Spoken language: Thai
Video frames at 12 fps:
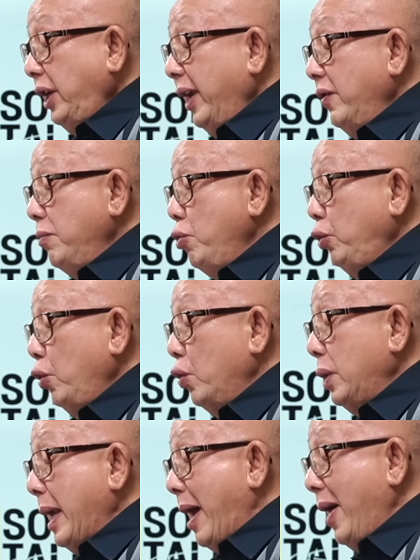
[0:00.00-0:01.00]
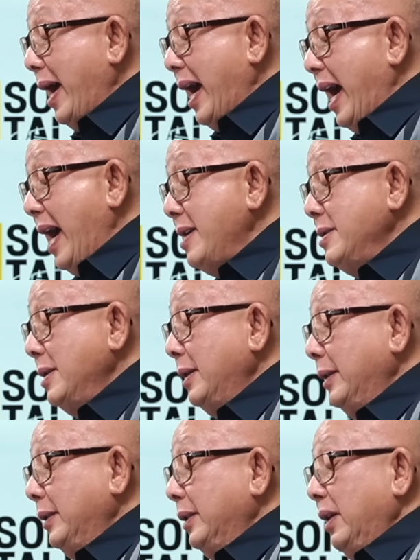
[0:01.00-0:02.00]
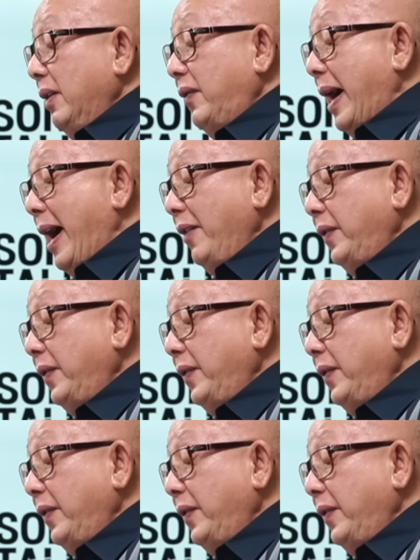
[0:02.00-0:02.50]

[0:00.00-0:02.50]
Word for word: ถ้าเห็นว่าผู้ถูกกล่าวหาฝ่า